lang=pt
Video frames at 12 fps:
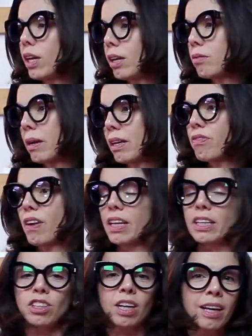que um
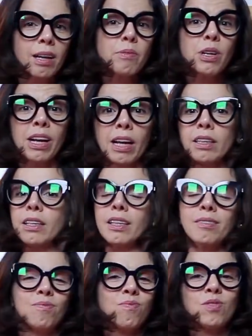equivalente daquela mulherada
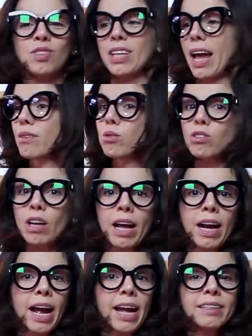que sai com os
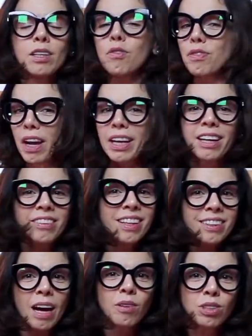caras hétero e fica querendo
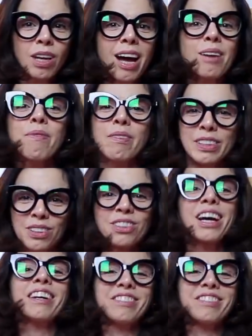dedar os caras para ver se os